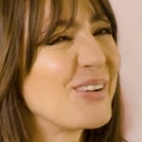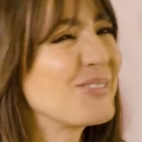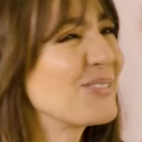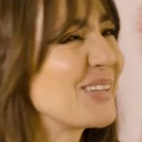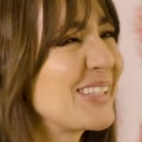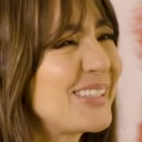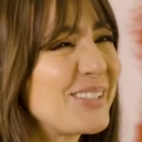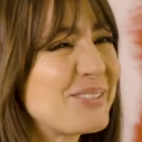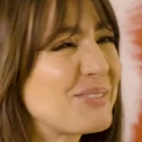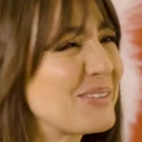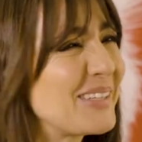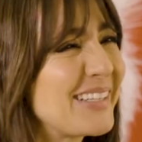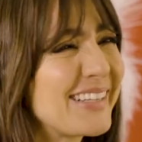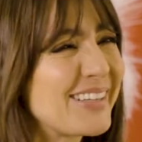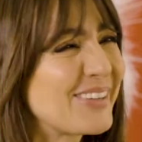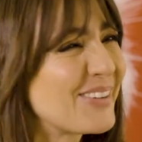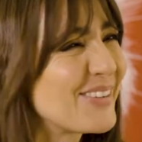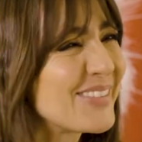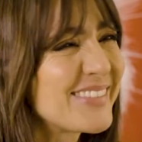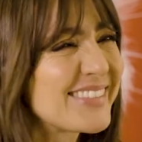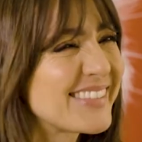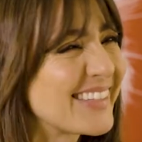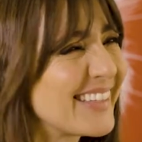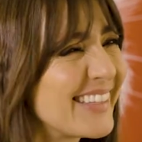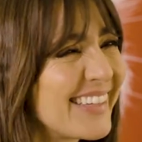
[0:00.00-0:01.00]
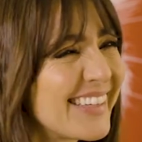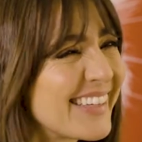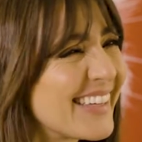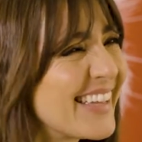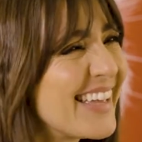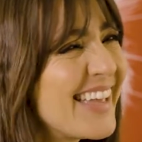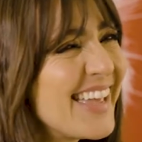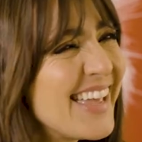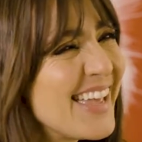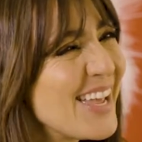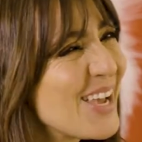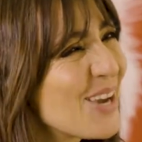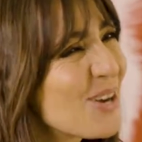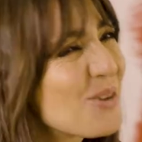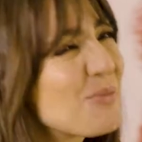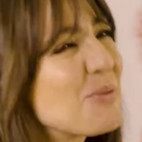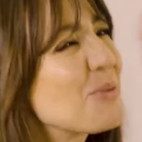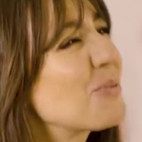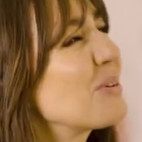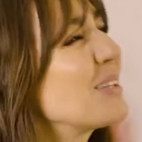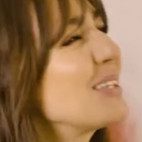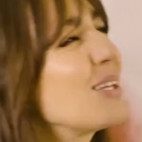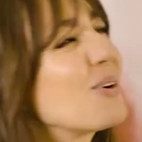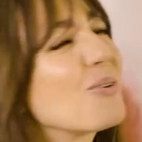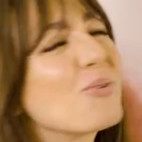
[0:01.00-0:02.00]
È una di quelle cose
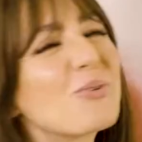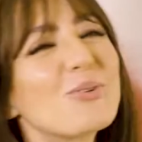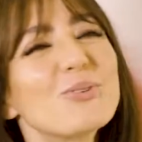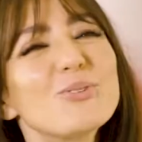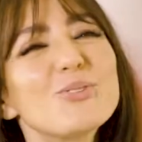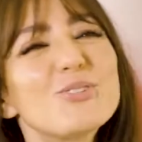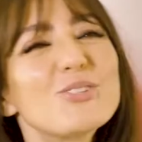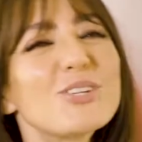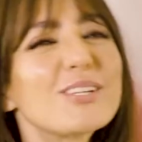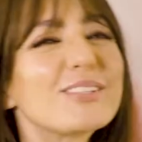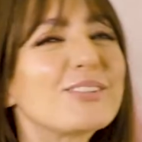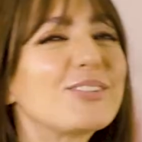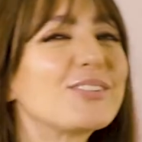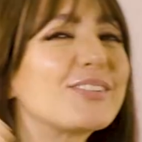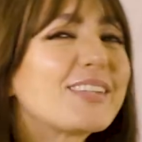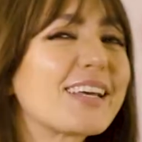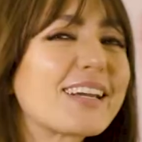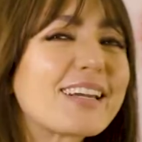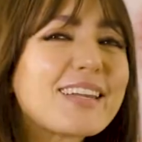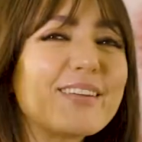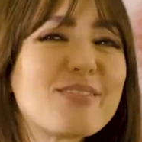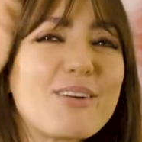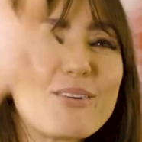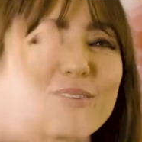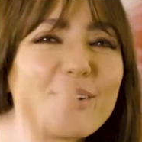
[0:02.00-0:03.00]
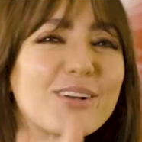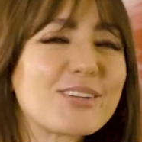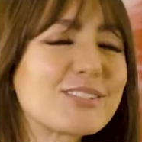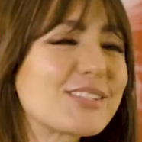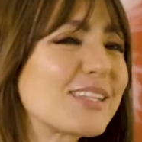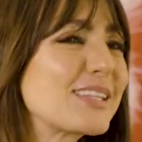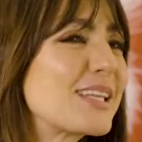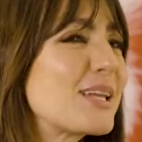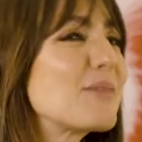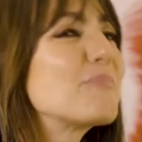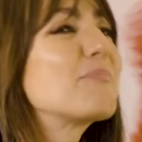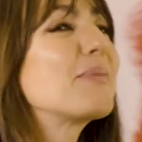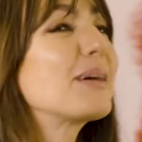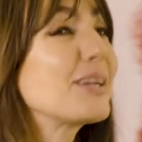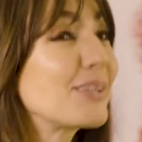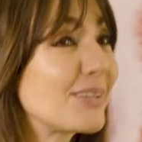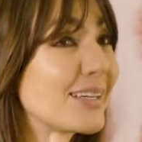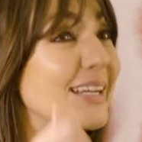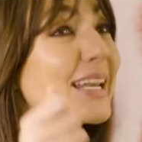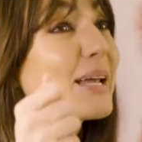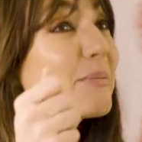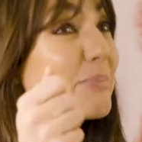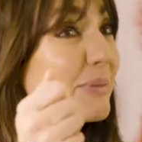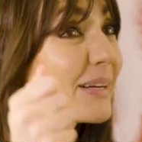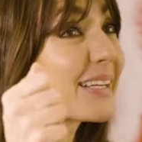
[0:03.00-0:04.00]
come quando a un concerto ti arriva una cosa dal
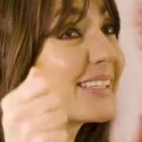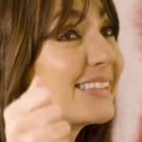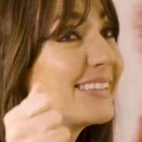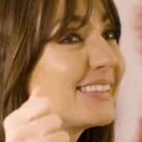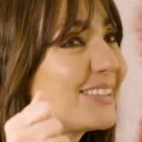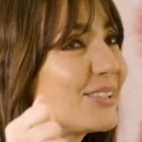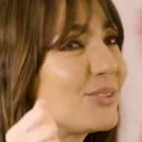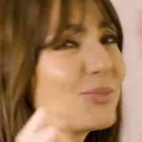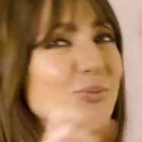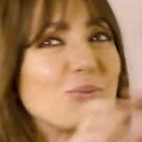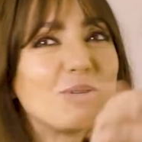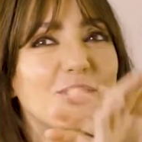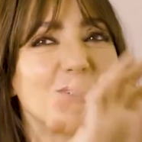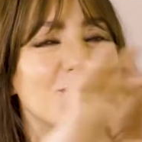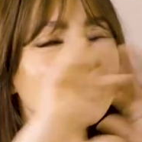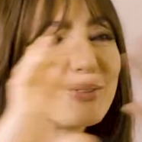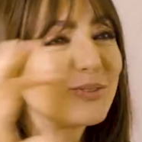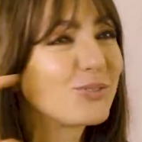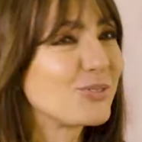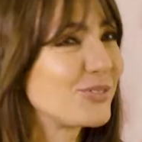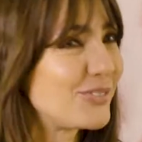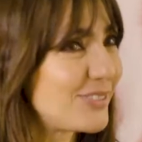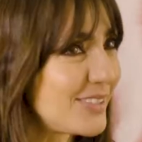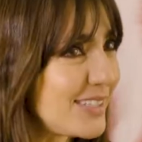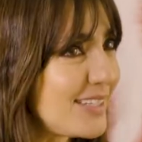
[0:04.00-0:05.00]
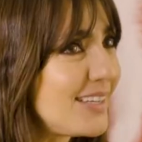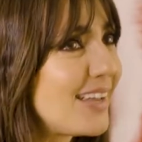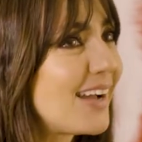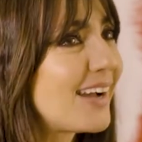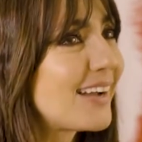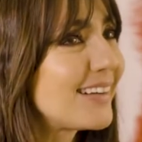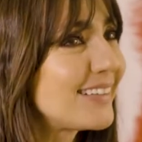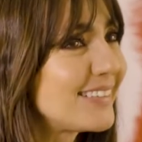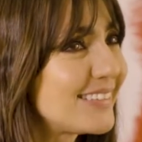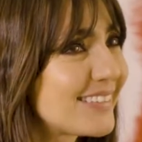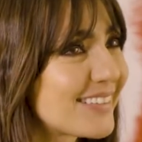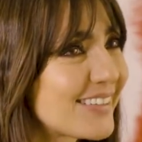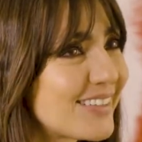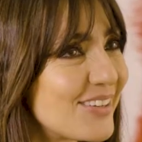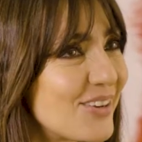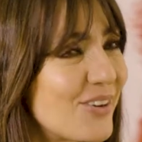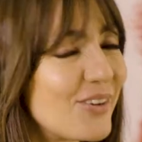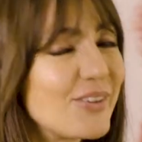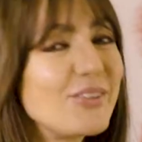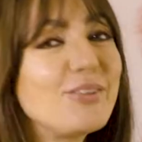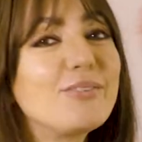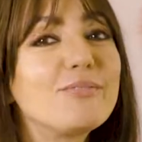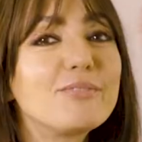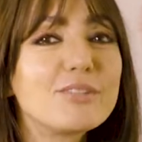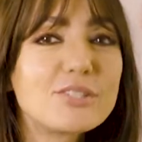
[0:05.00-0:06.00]
palco e la prendi tu e non tutti gli altri,
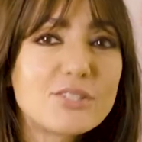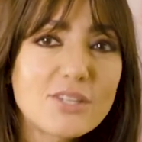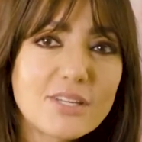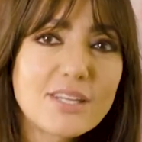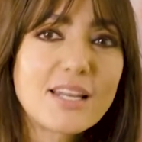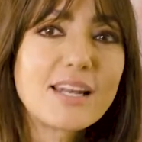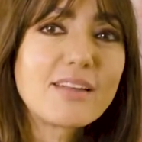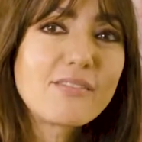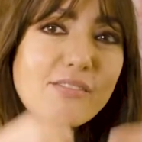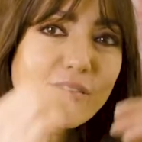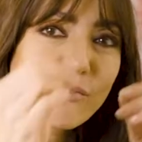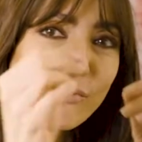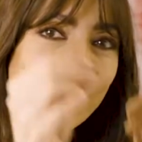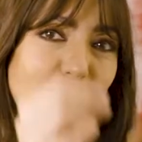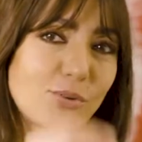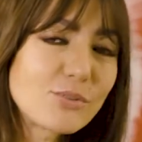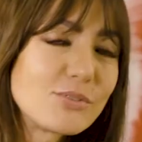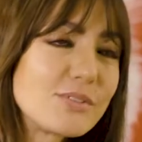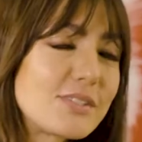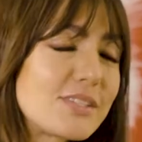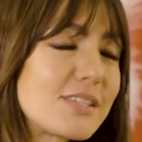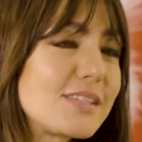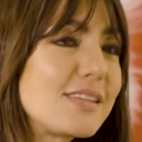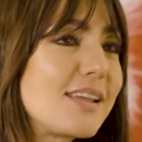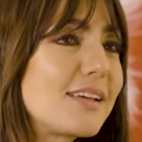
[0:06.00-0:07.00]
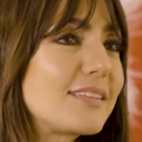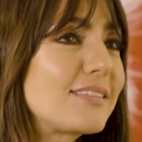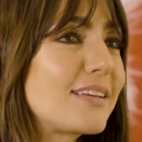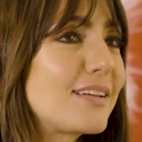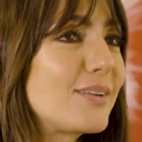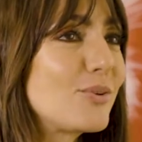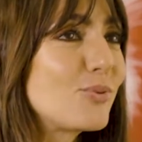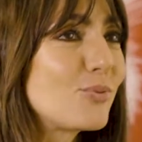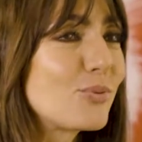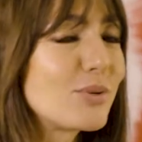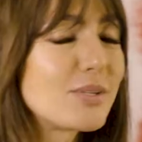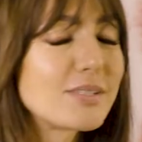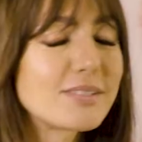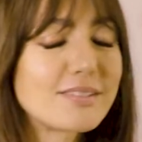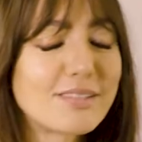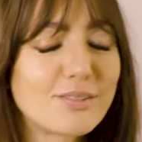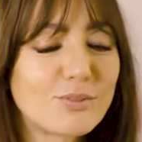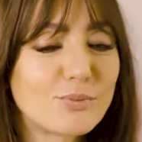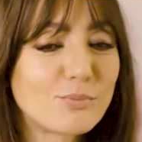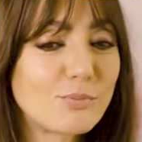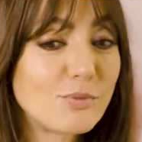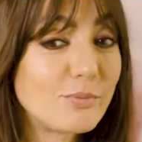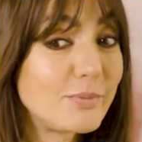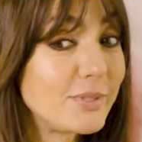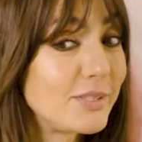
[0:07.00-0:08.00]
no? Io invece gliel'avevo consegnata a lui, è
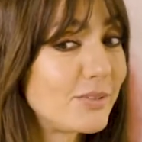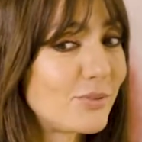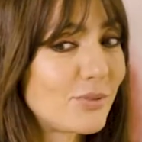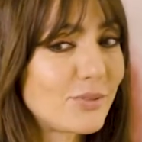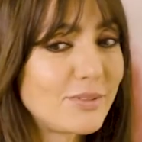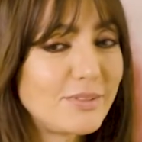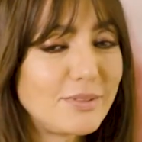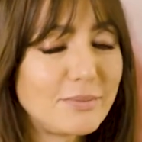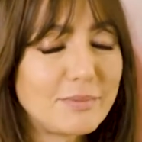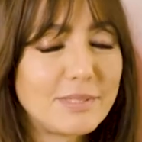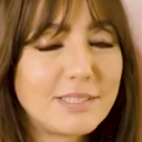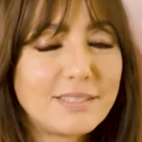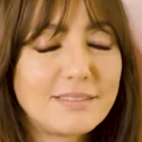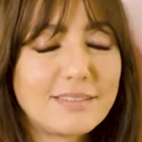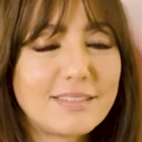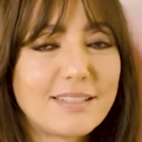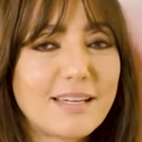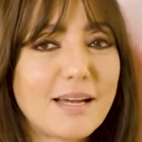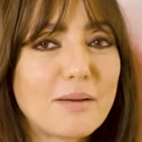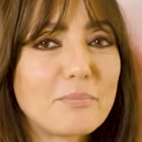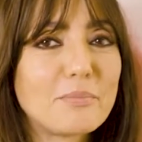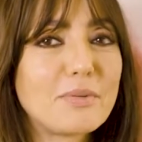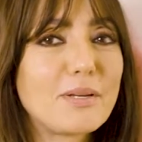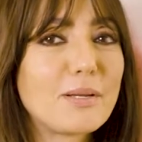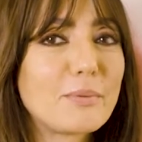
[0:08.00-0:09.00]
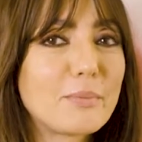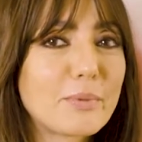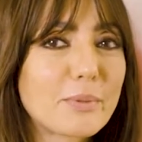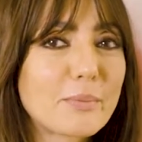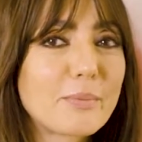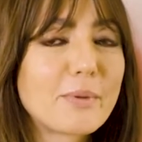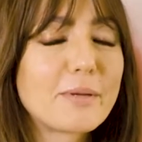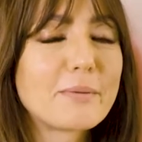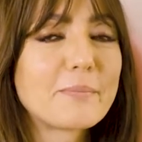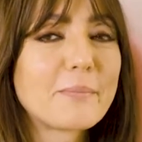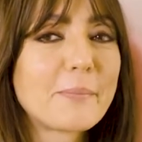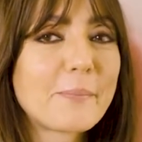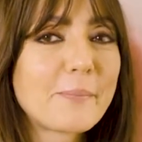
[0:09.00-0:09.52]
stato un momento indimenticabile per me.